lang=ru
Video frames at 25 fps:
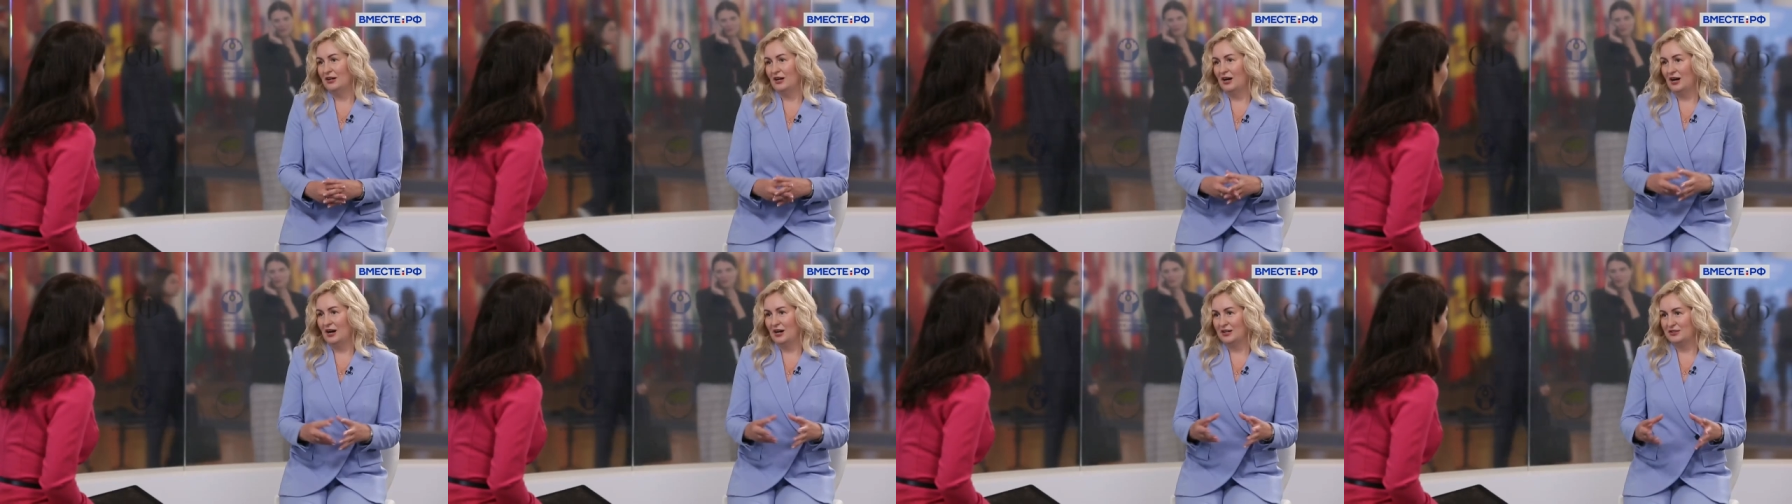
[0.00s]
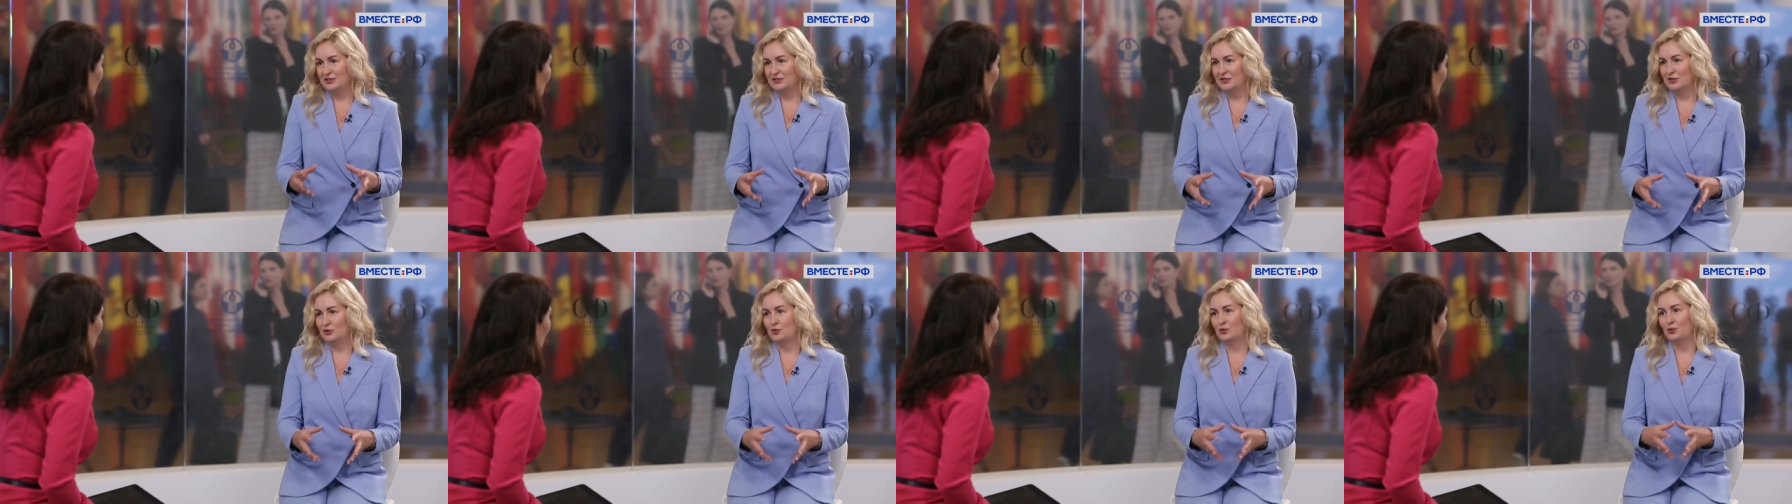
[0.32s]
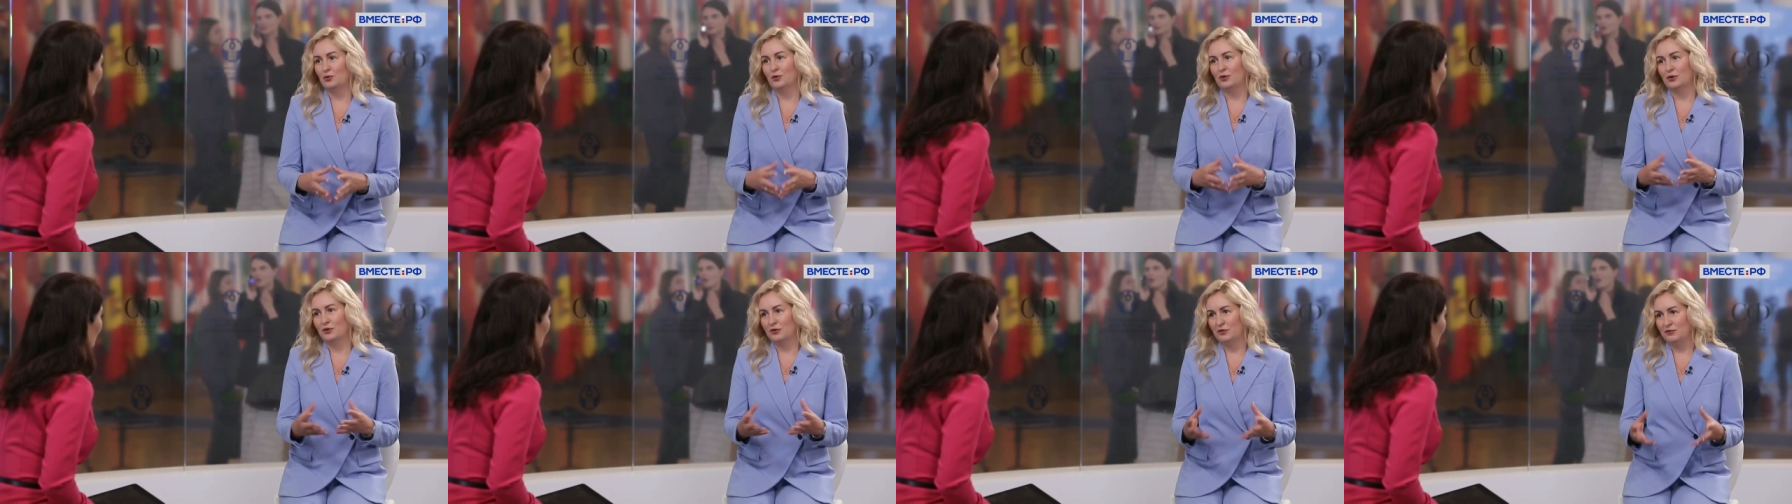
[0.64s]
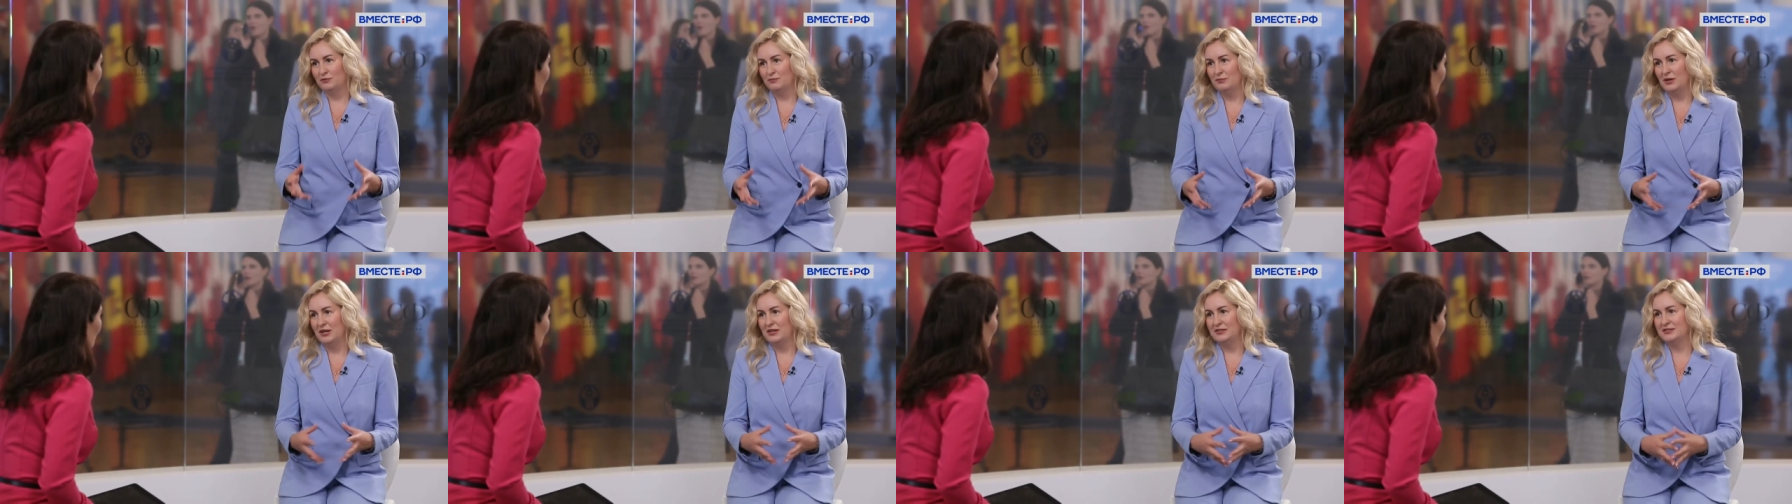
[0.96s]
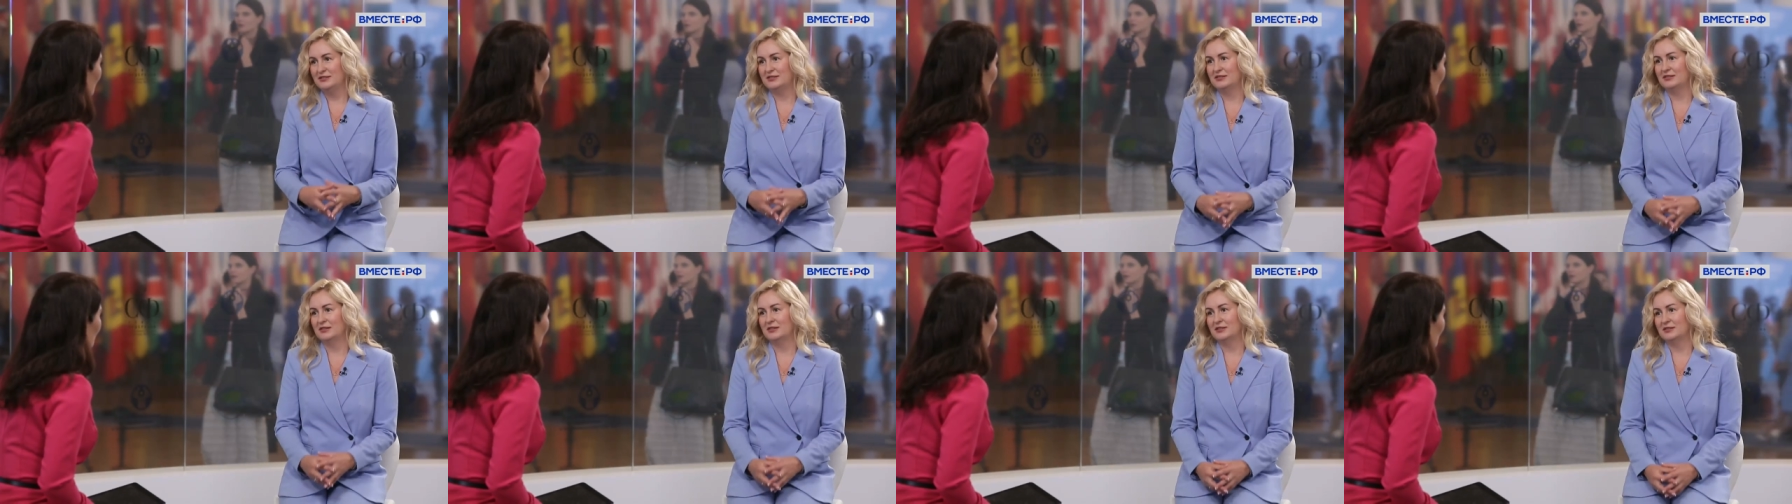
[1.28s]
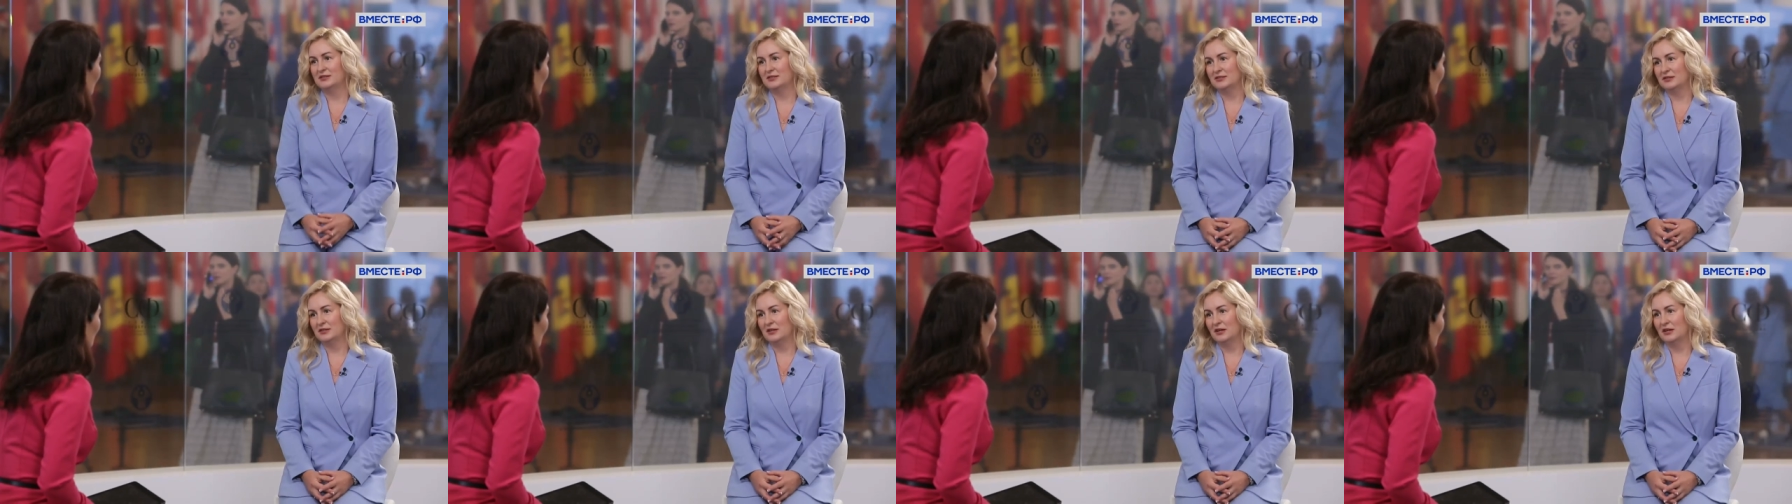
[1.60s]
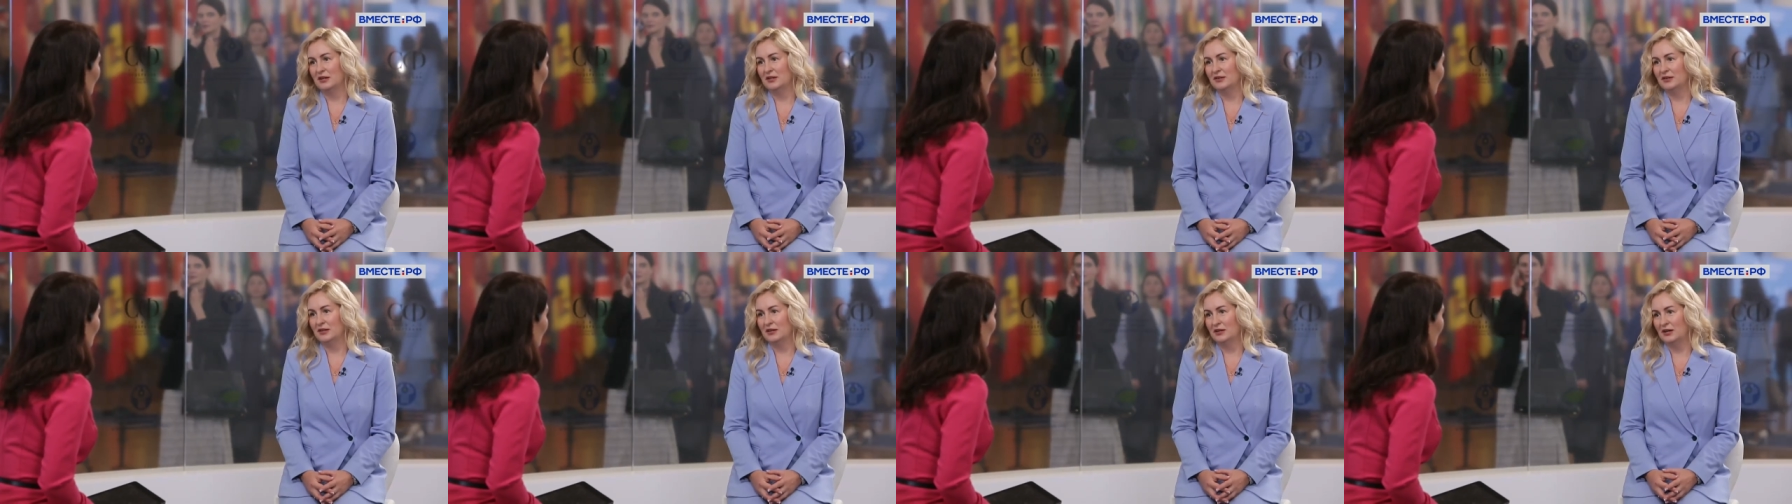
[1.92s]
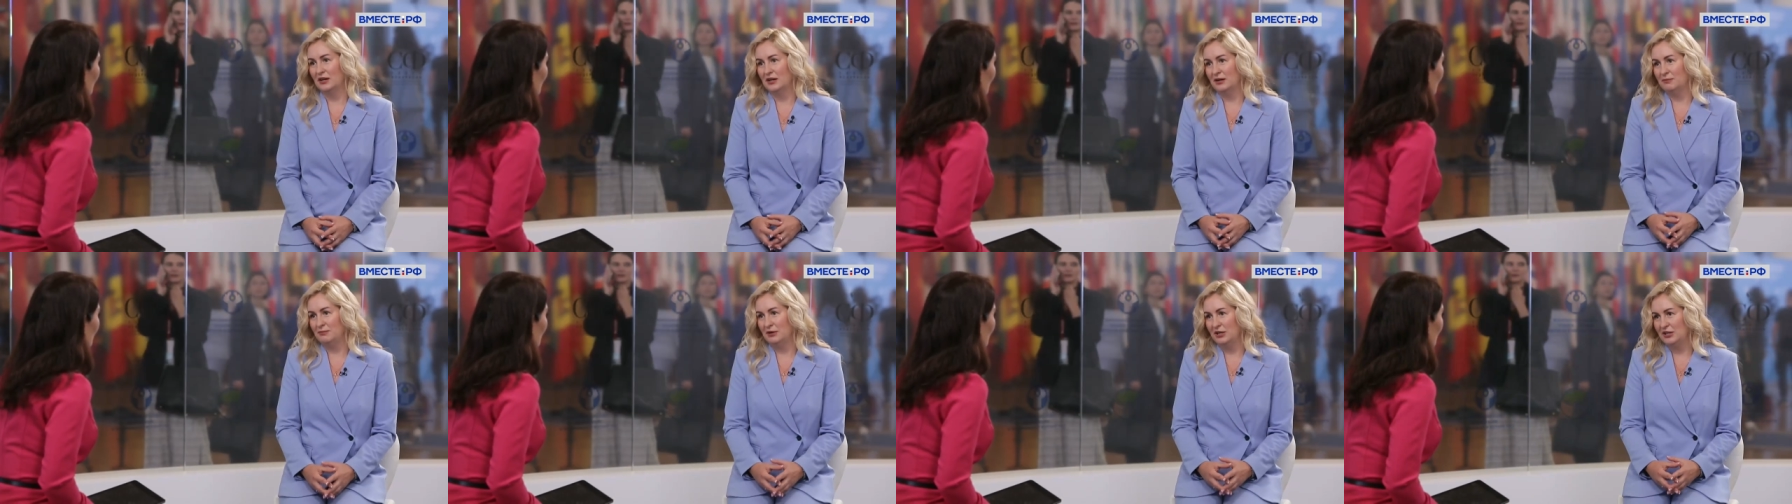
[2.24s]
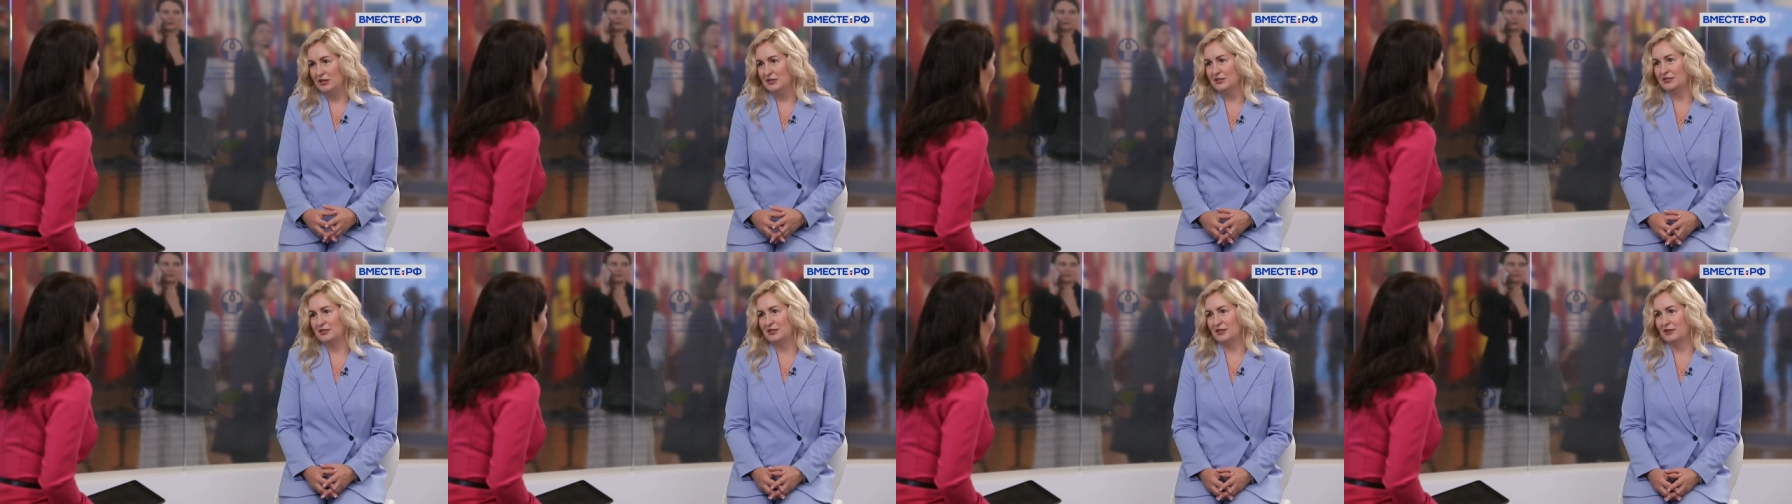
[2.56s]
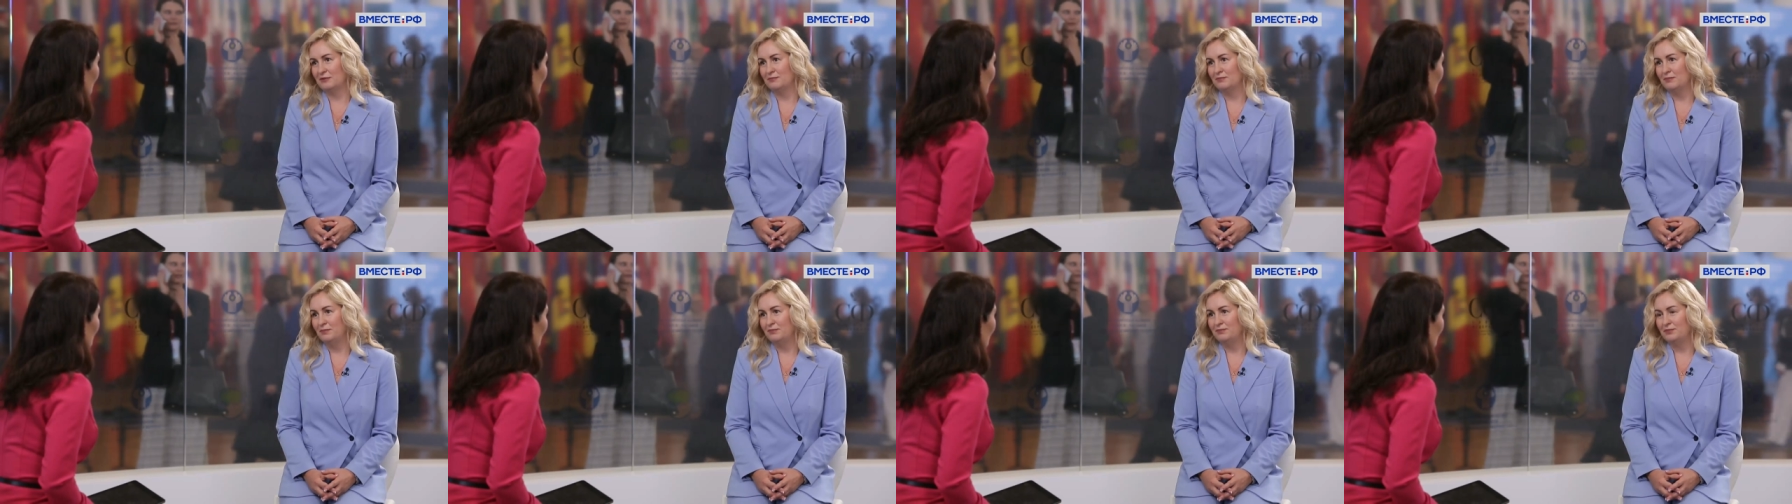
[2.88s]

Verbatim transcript: Арктику вместе с э, министром